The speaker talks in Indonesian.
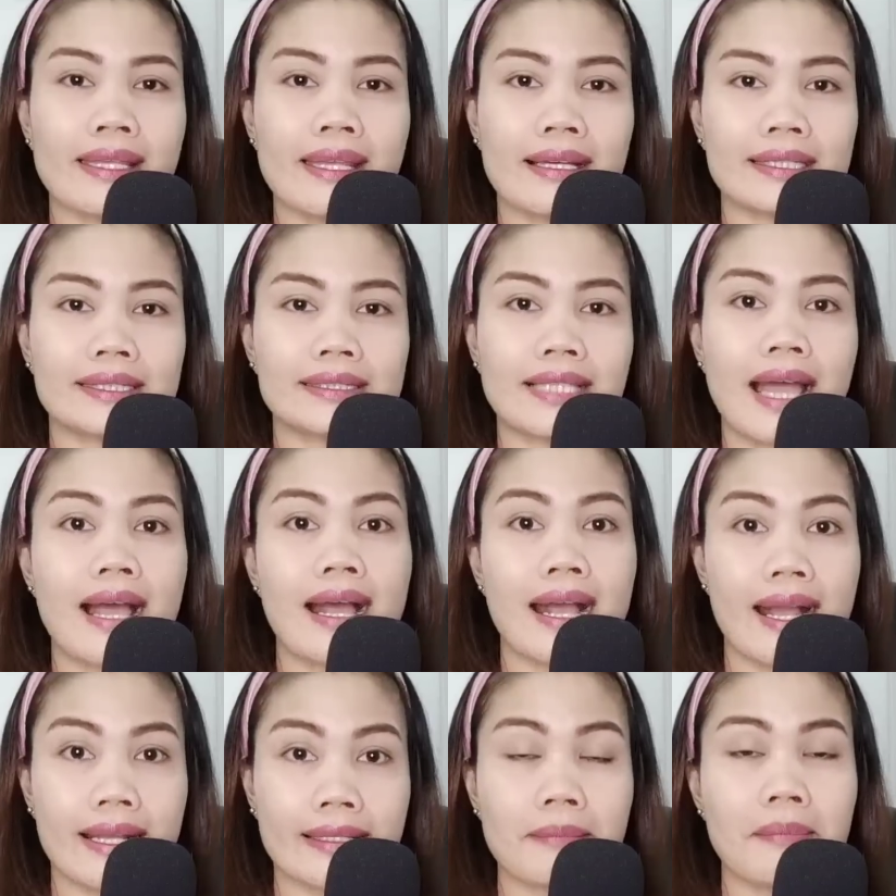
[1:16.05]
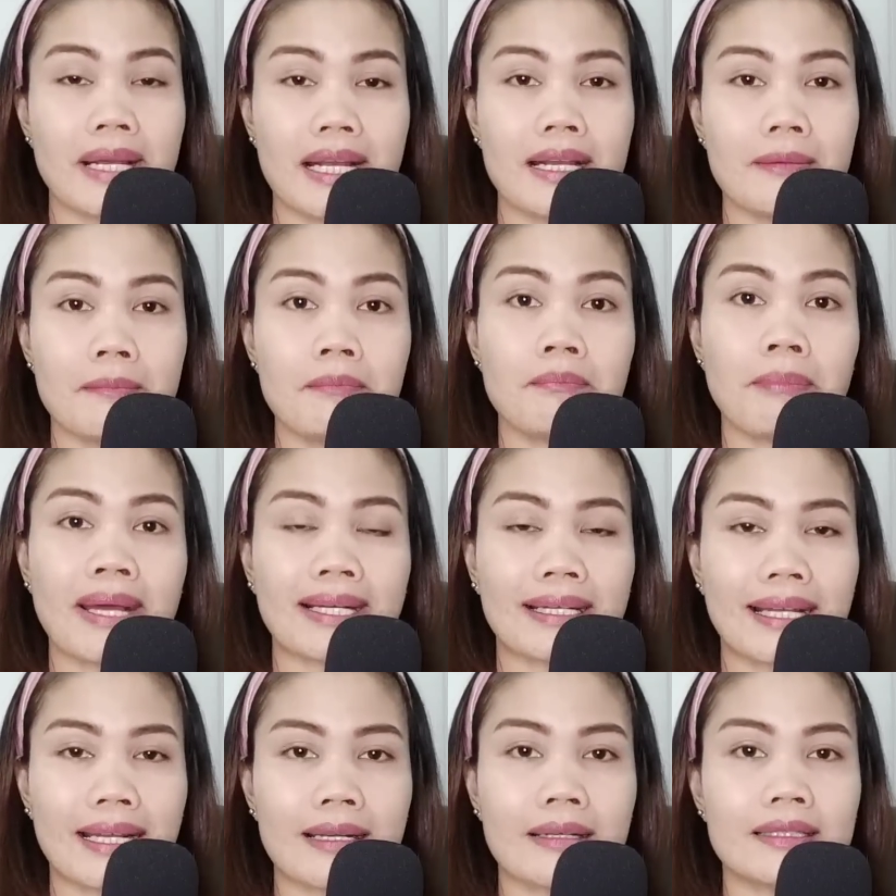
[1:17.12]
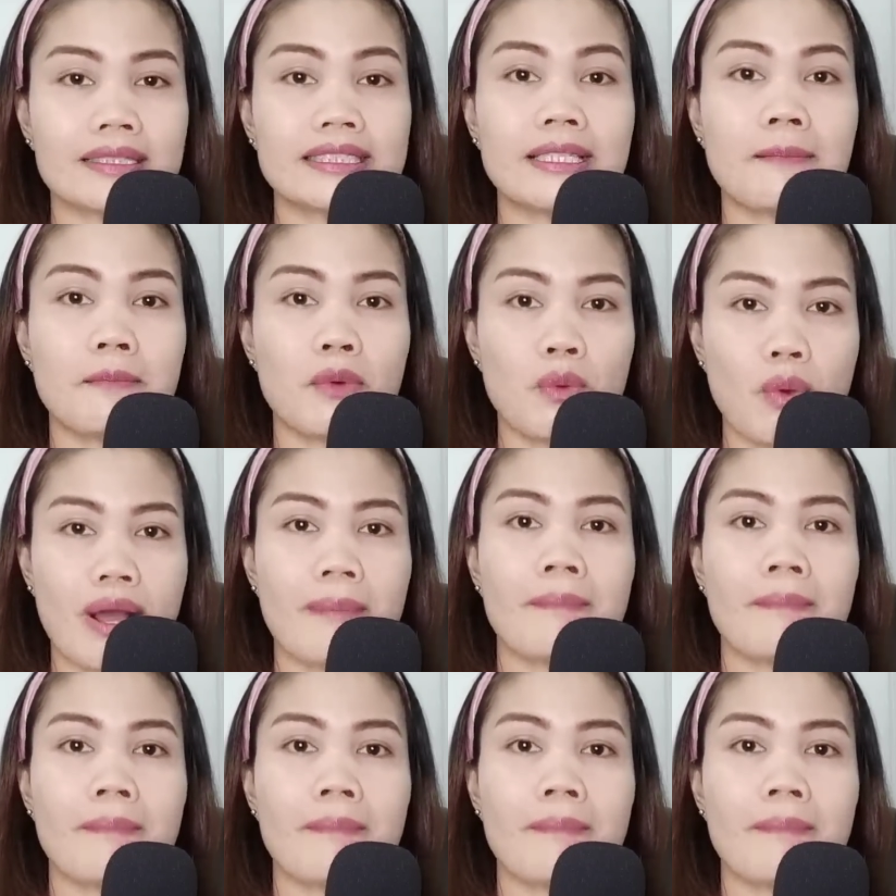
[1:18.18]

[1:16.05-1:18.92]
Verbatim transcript: yang sangat menggemparkan semua